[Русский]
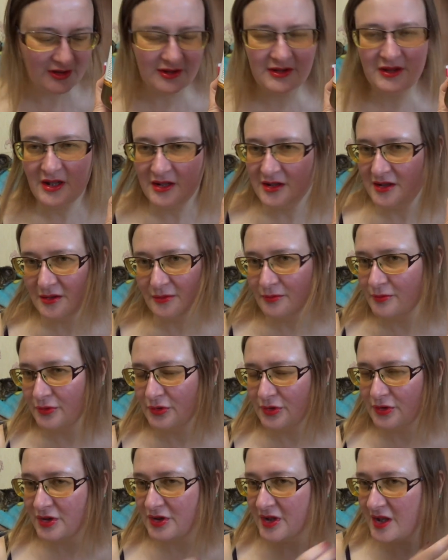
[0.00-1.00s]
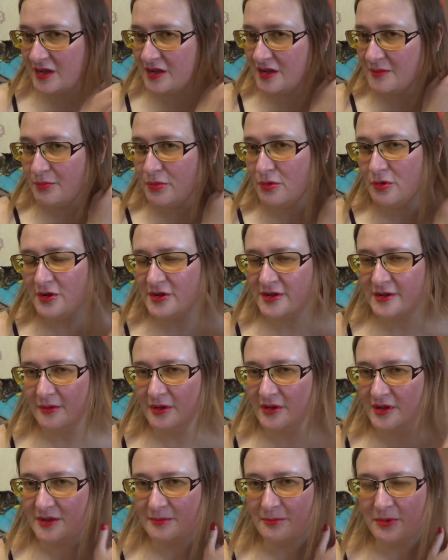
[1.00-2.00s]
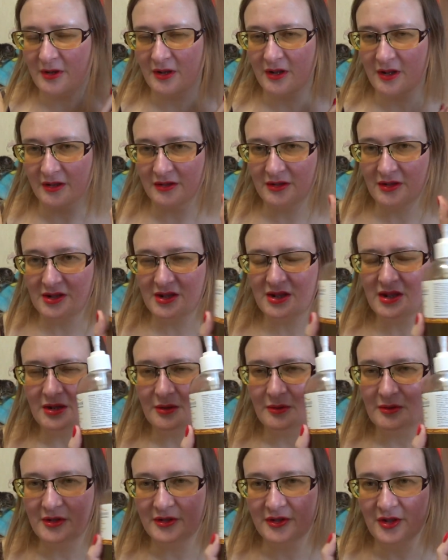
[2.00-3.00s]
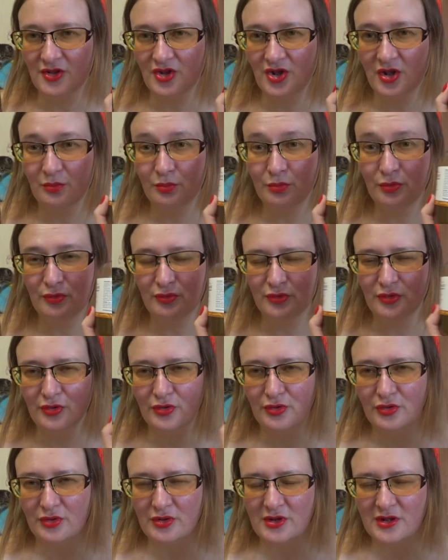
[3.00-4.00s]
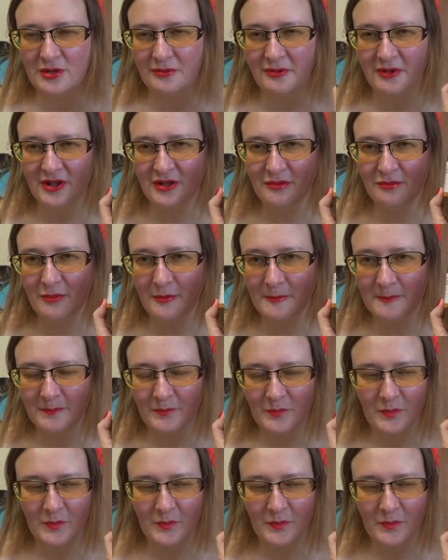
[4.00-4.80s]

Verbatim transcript: Кстати, вот я не пользовалась, пока тестировала этот шампунь э, своим